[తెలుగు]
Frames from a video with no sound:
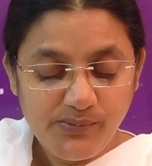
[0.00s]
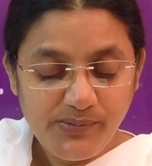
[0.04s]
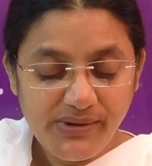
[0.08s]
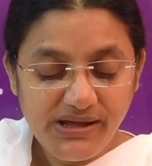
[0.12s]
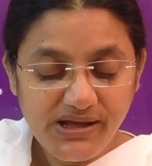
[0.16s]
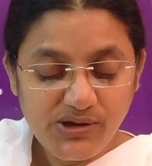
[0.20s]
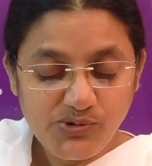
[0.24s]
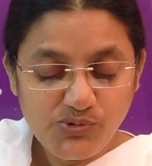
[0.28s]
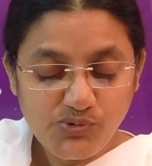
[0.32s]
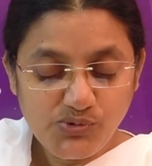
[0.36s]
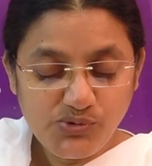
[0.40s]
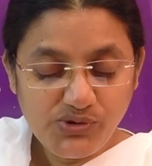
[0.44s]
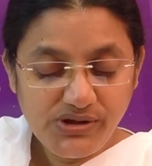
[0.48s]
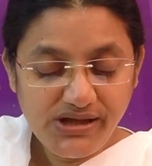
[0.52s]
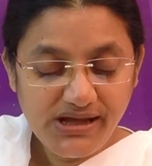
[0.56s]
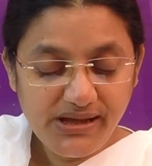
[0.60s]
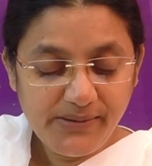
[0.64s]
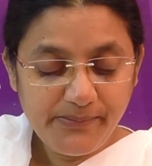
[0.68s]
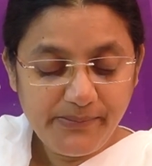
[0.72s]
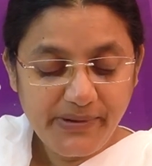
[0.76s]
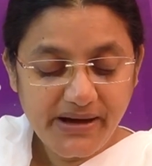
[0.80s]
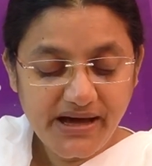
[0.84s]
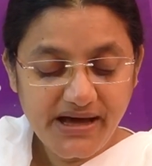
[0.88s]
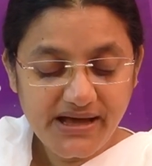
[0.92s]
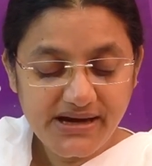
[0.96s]
మీకు ఈ
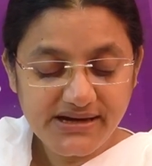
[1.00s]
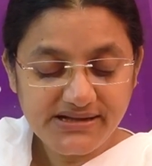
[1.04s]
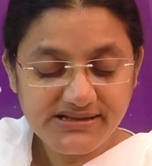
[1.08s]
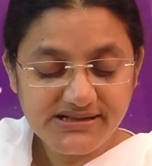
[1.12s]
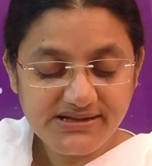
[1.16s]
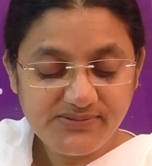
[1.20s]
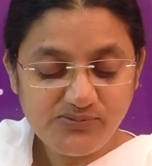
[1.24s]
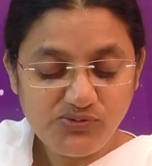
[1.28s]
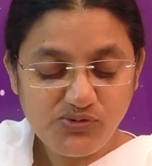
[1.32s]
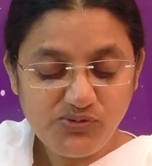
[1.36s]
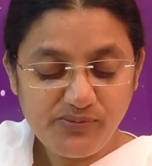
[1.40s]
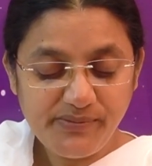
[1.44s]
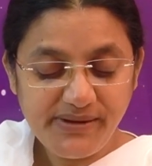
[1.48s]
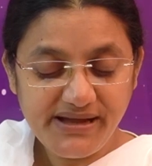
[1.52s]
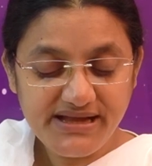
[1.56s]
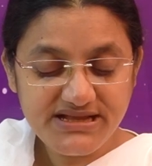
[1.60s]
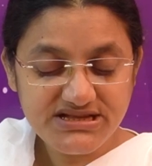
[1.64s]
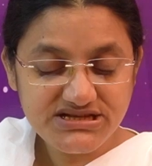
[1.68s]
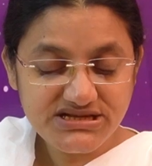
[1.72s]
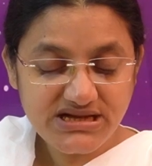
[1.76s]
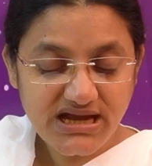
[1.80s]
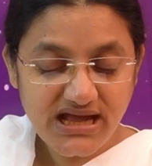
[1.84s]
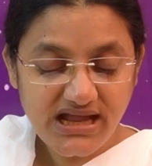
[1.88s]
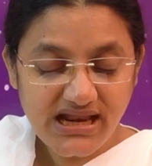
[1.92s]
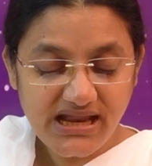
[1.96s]
భారత భూమి
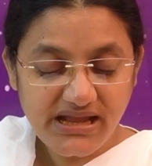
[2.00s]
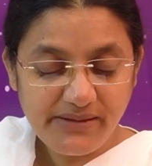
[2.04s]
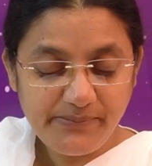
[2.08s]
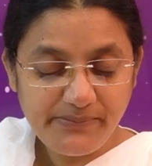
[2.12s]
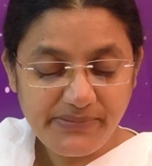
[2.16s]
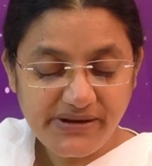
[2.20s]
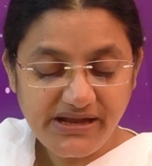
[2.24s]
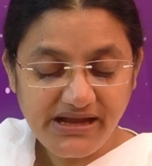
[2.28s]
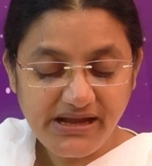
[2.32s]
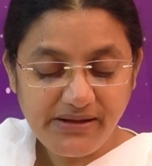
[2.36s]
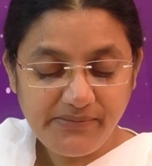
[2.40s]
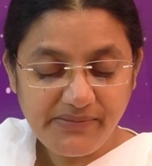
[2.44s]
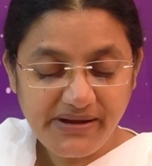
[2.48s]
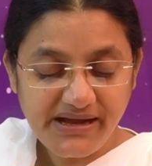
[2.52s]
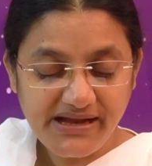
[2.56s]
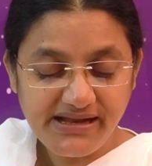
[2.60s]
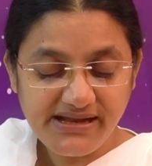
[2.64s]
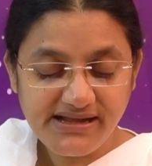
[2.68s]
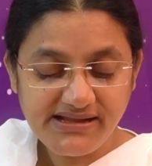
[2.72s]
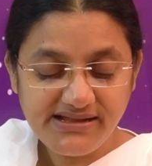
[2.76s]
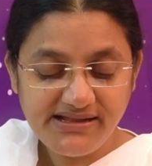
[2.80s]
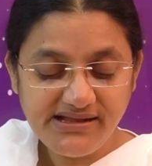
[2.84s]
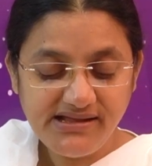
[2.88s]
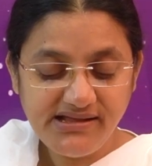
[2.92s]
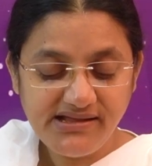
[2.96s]
చాలా
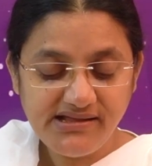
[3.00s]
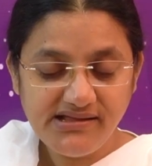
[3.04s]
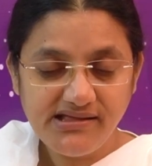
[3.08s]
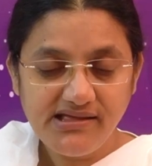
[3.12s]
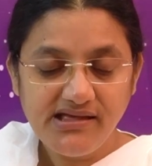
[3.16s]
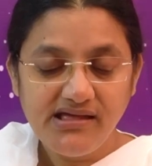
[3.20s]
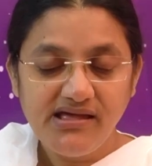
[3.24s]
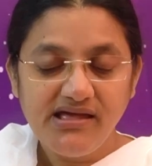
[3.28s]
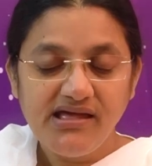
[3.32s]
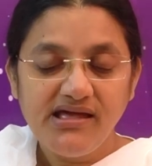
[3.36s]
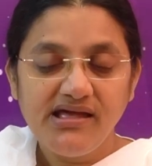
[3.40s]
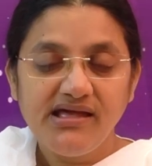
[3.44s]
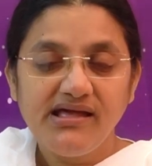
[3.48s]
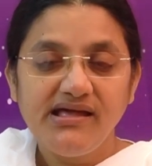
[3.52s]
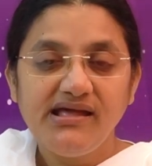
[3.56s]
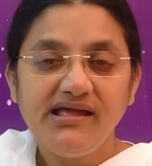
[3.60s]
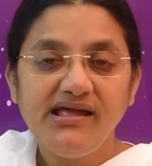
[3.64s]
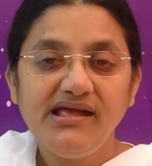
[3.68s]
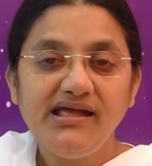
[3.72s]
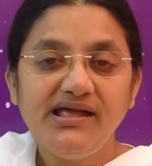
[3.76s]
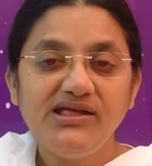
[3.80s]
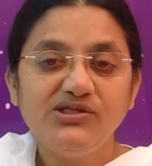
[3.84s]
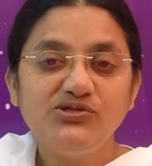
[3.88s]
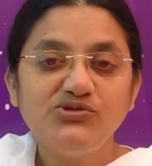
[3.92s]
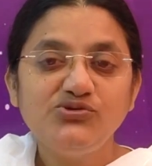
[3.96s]
ప్రియమైనది
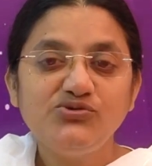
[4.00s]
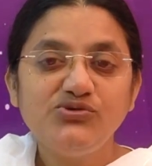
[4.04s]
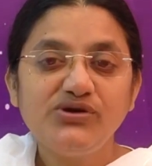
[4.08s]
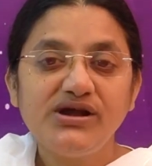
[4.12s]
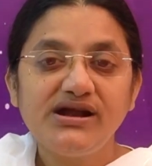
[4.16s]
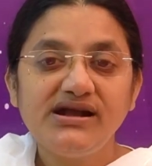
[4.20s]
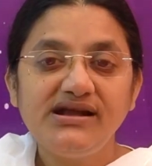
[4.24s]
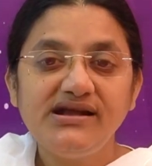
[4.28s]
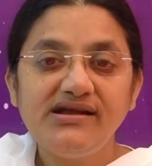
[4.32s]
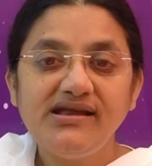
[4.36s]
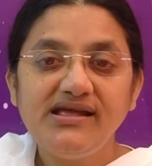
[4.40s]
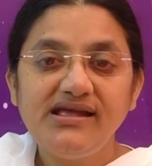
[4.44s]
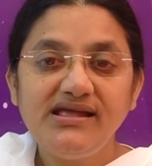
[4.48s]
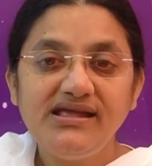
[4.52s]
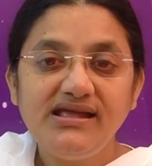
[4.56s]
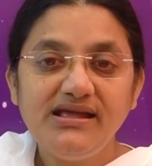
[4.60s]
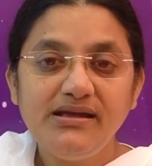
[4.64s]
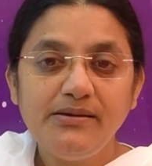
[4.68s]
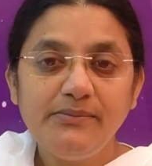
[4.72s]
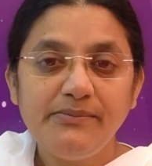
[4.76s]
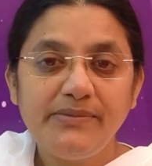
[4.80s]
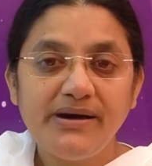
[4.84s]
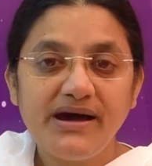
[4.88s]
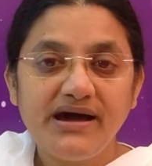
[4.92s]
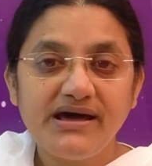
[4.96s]
ఎందుకంటే
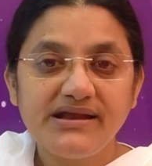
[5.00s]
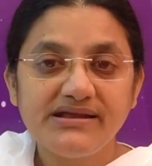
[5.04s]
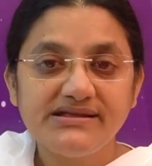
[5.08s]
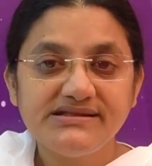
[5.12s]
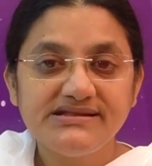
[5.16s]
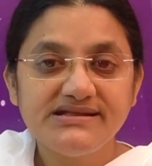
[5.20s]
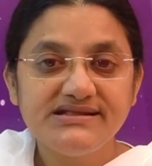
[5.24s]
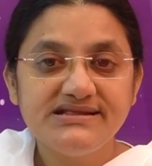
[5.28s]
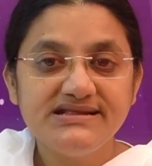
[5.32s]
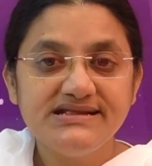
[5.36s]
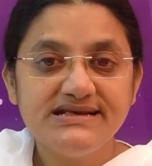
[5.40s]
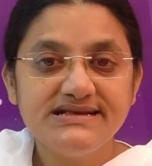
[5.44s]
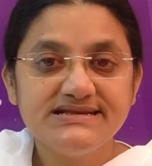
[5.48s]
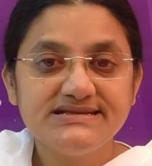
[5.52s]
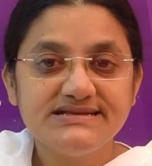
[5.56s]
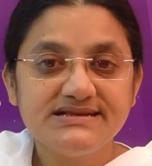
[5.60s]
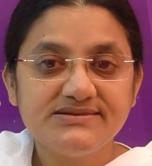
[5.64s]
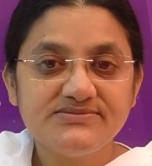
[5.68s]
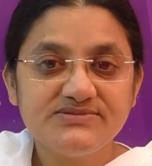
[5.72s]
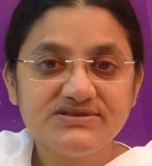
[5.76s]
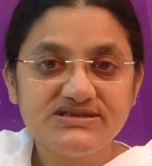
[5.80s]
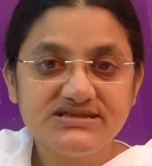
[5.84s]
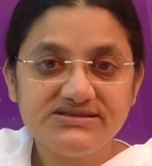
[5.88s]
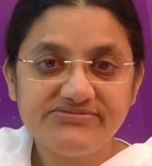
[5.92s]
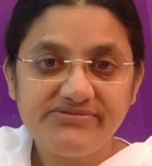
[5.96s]
ఈ
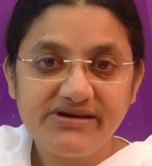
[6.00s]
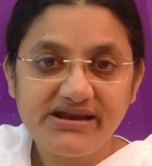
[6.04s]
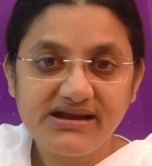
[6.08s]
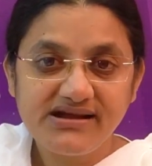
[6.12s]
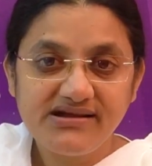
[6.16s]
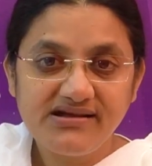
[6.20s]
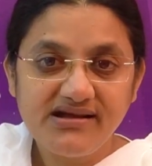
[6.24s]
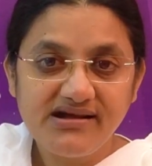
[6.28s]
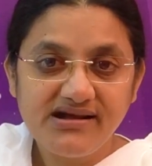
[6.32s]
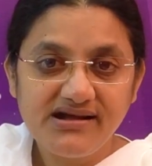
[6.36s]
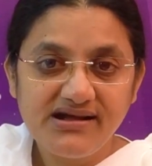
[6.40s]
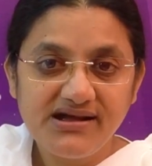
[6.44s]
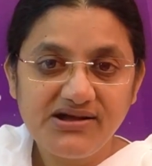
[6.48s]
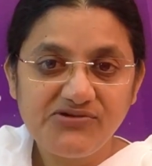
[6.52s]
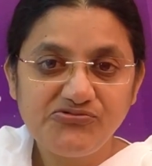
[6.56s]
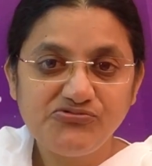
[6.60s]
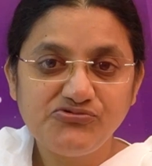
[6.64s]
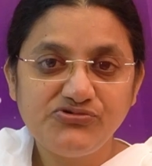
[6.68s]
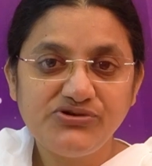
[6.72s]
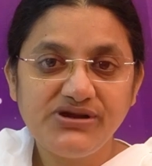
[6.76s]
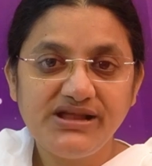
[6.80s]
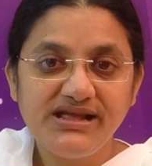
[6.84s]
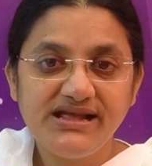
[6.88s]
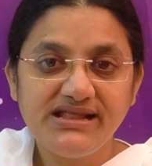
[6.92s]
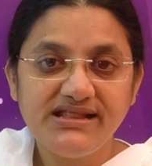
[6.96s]
భారతదేశం స్వర్గంగా
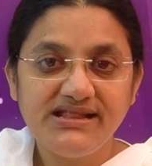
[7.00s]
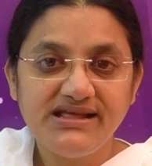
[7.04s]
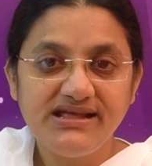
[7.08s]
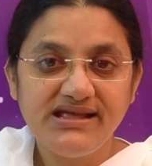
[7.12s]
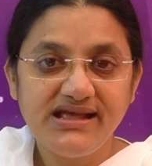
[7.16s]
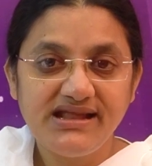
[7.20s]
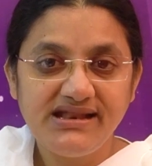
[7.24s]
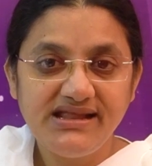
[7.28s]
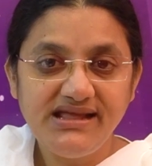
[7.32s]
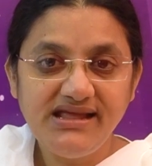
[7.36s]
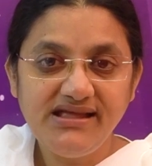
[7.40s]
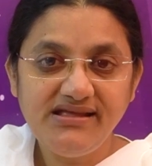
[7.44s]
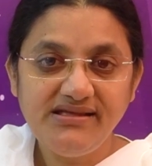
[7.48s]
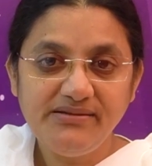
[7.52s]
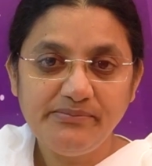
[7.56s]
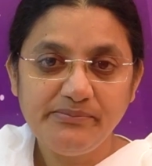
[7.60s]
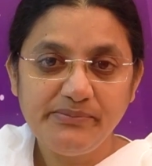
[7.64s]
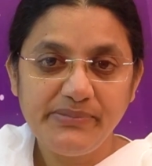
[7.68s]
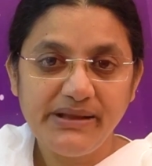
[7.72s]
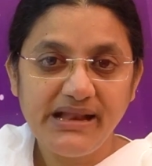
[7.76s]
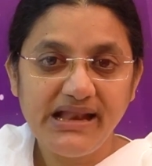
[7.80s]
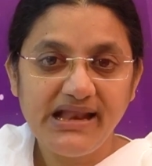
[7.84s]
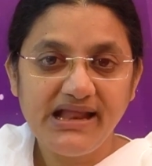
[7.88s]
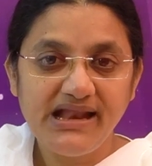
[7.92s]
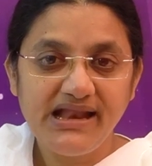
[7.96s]
ఉండేది అని
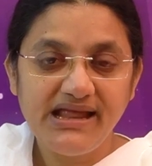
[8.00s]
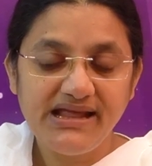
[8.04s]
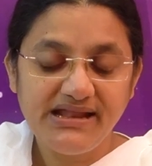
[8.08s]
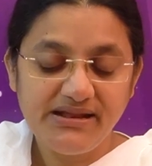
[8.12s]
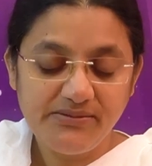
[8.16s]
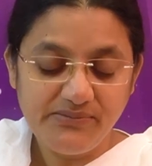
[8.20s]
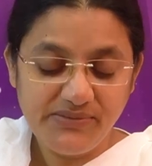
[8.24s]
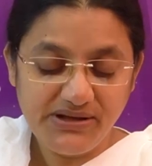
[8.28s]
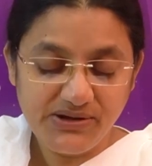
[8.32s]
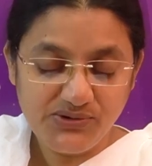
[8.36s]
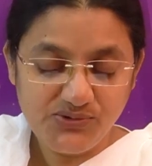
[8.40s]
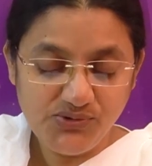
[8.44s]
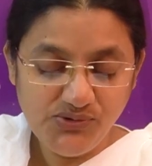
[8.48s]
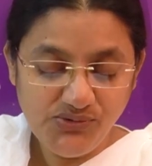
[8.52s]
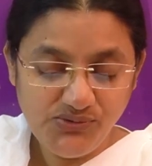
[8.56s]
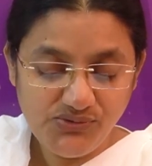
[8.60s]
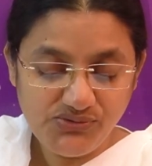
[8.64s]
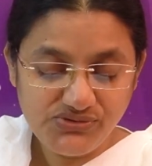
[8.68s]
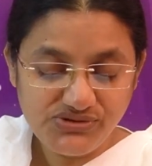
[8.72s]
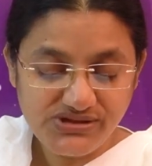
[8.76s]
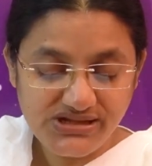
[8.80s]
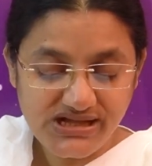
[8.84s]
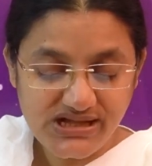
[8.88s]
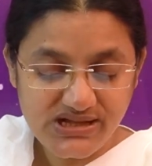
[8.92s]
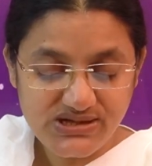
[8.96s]
పిల్లలైన మీకు
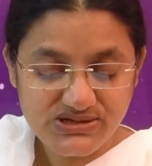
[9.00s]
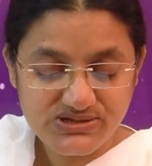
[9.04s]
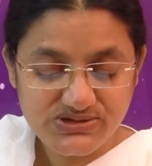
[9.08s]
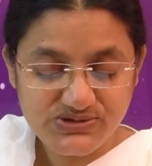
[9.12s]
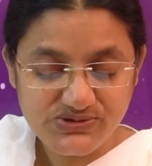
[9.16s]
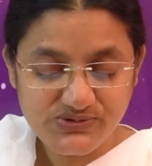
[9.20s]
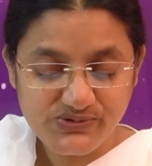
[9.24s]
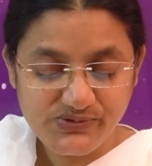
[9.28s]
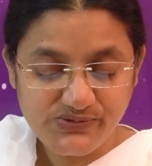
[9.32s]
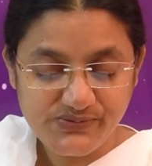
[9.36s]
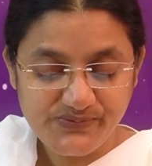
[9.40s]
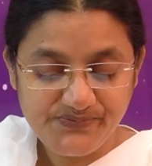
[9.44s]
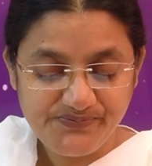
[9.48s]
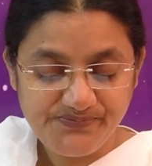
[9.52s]
తెలుసు